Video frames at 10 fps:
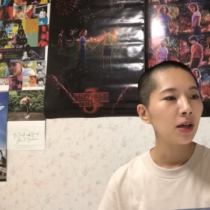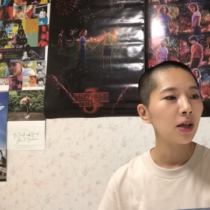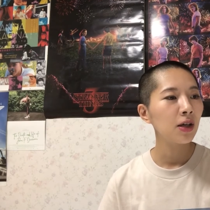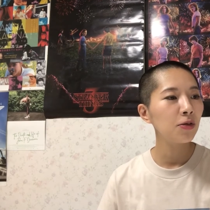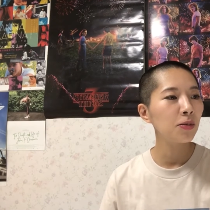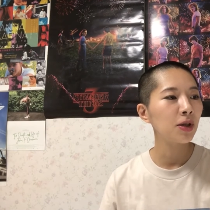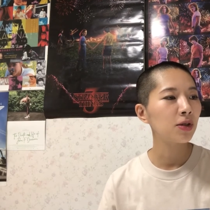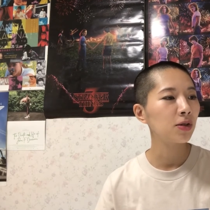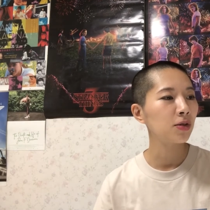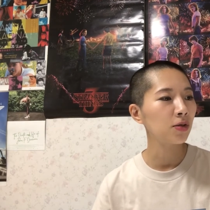
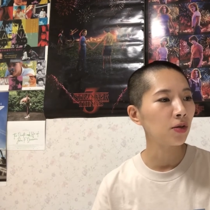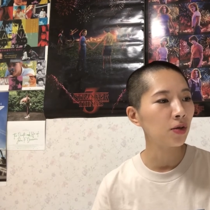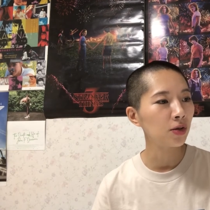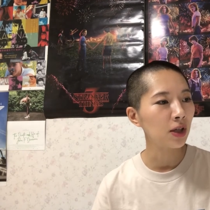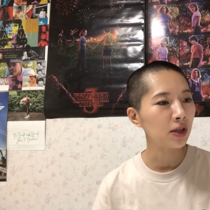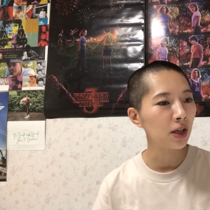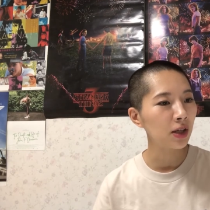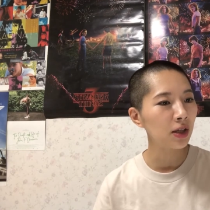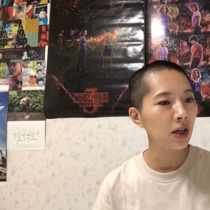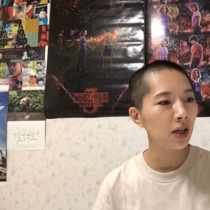エルメスの
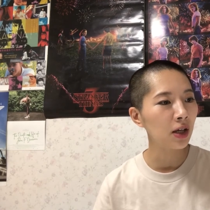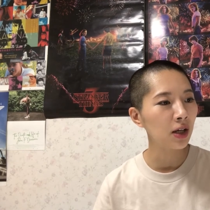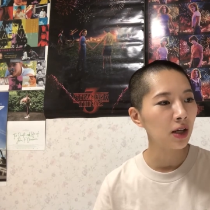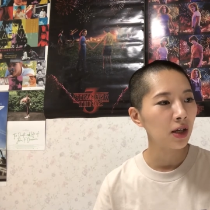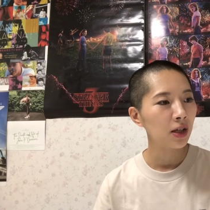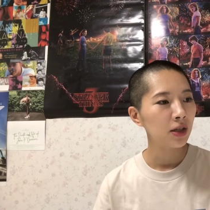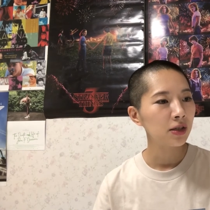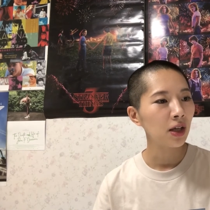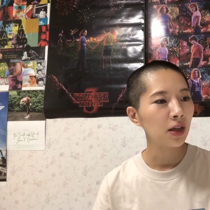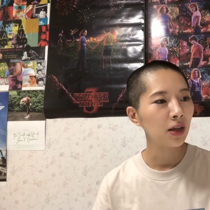デザイナー
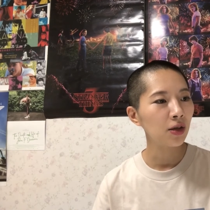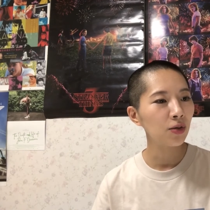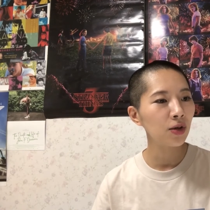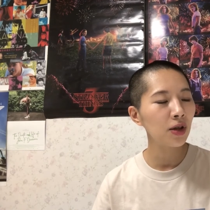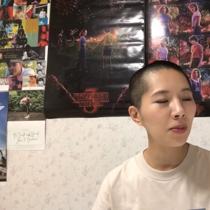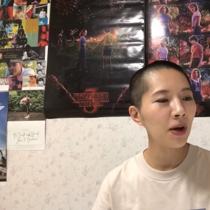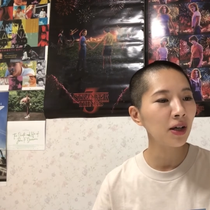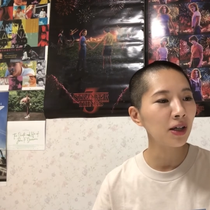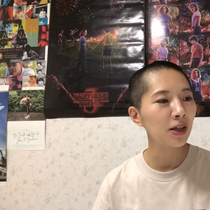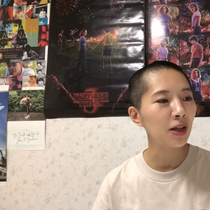さんで、それで
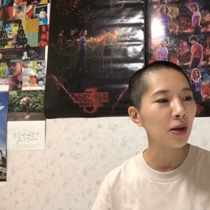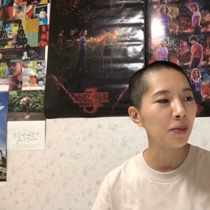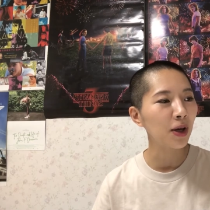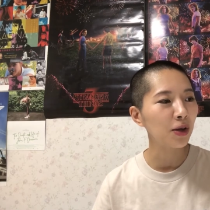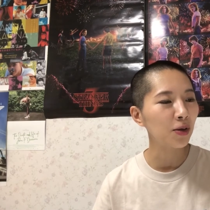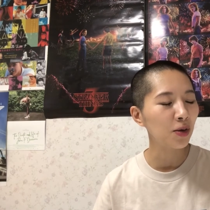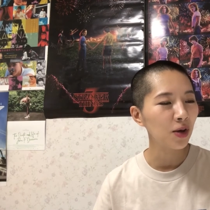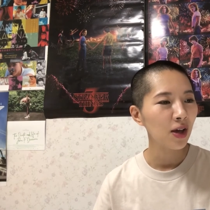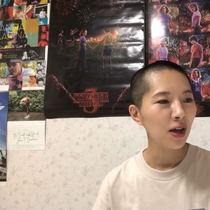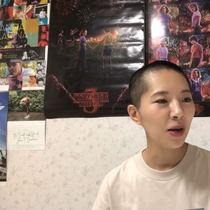バーキンって名前の
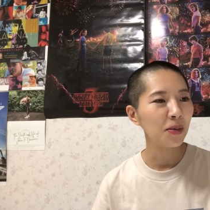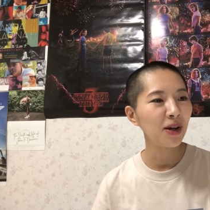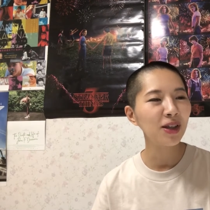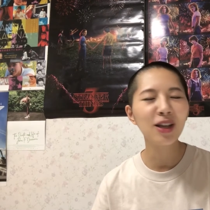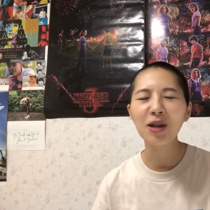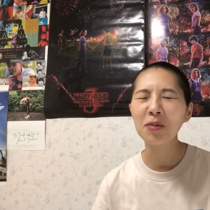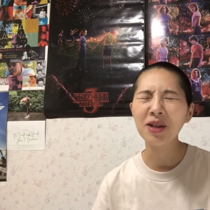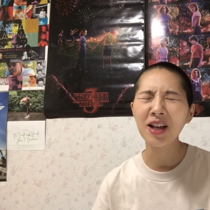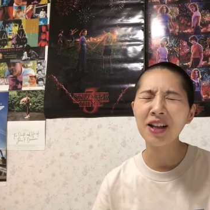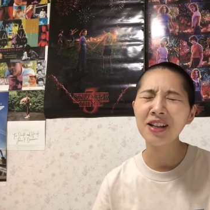カバンができたみ
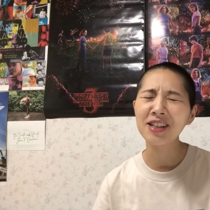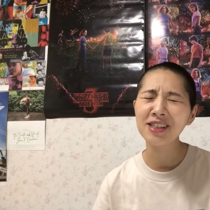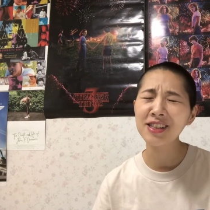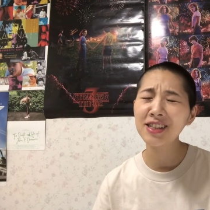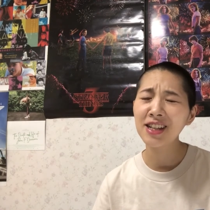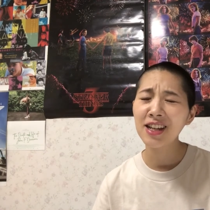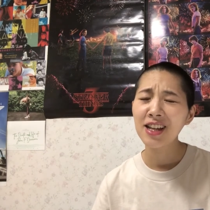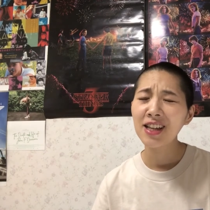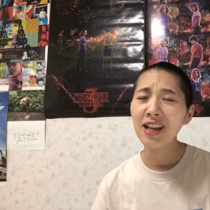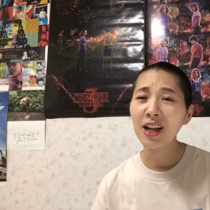たいな話、
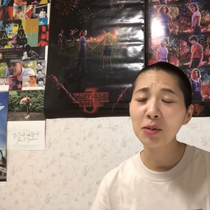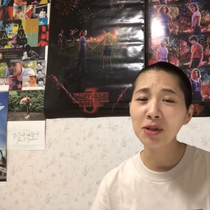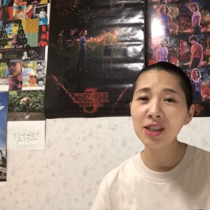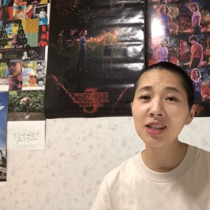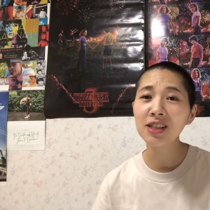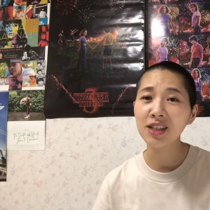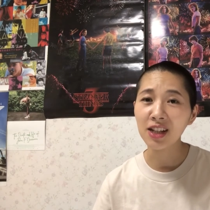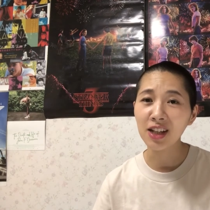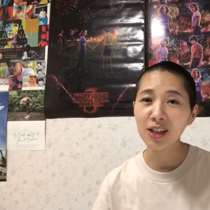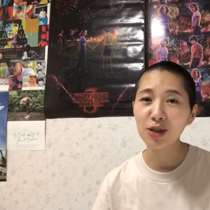ありませんでしたっ
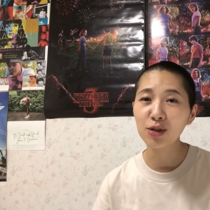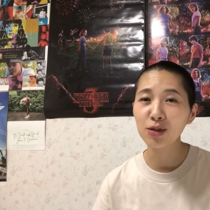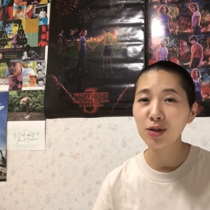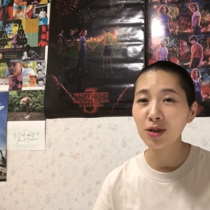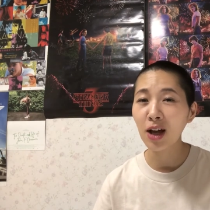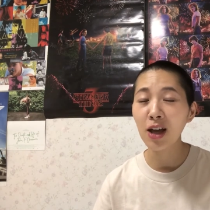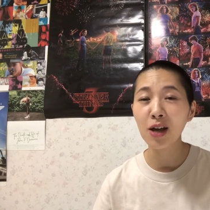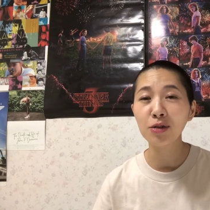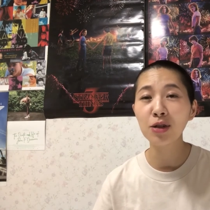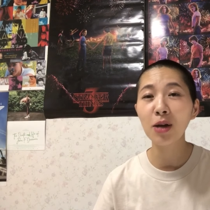け？ちょっと、あ
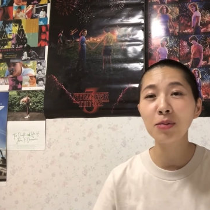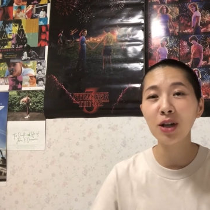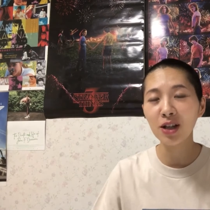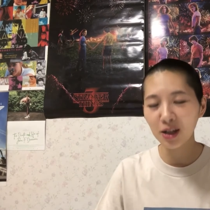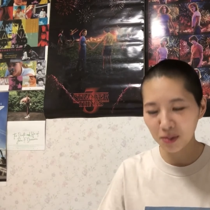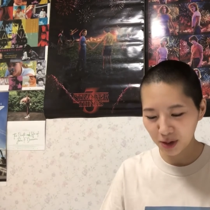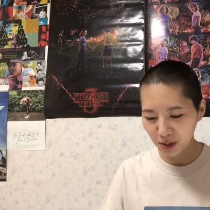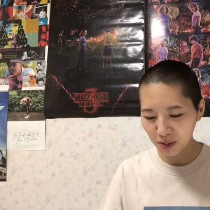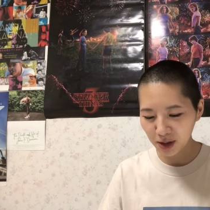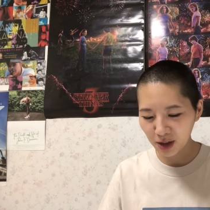や、うやむやで今
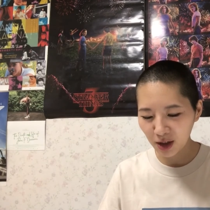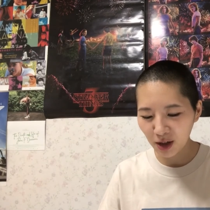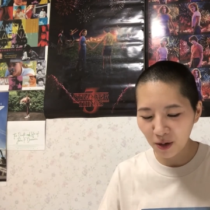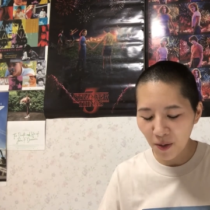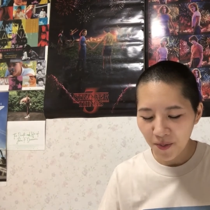喋っちゃったけど。